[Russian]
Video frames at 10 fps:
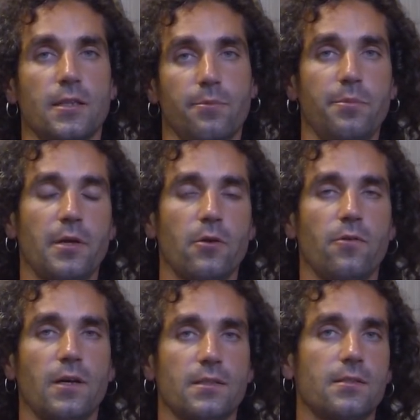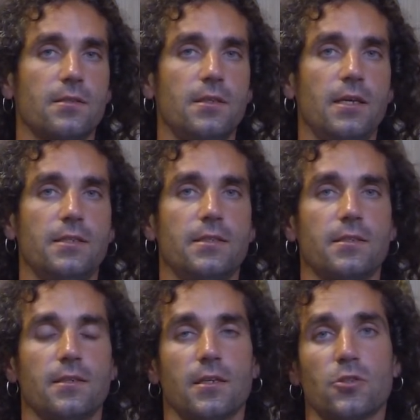Например, у вас есть
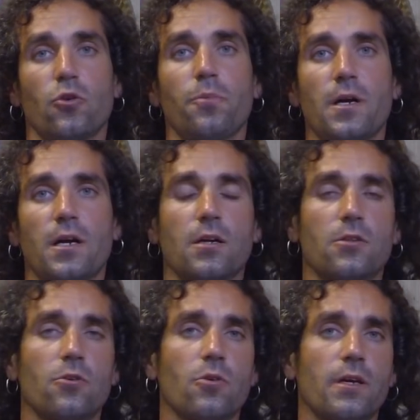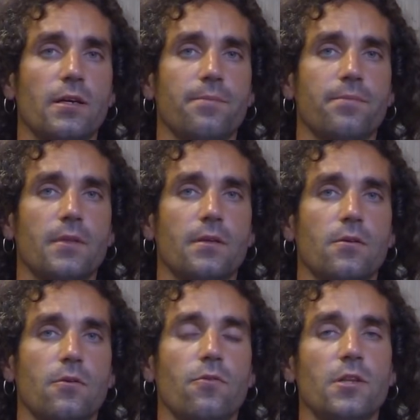растопка, которая
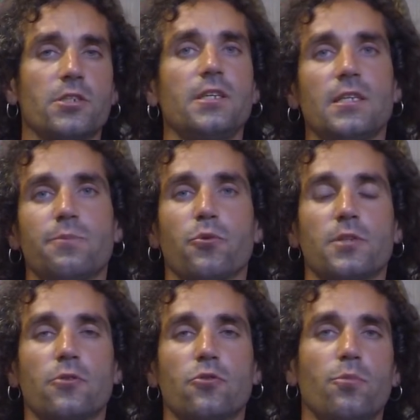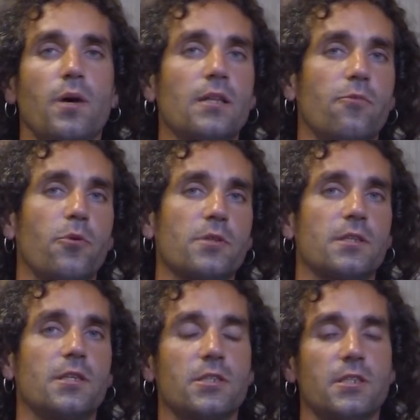увлажнилась после туманов, после
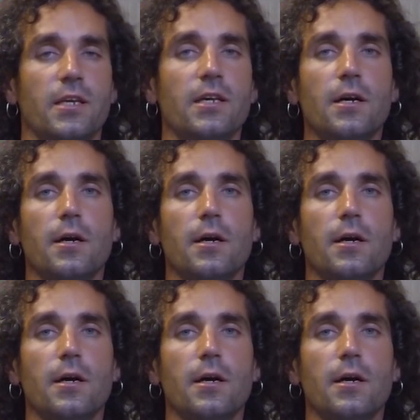дождей,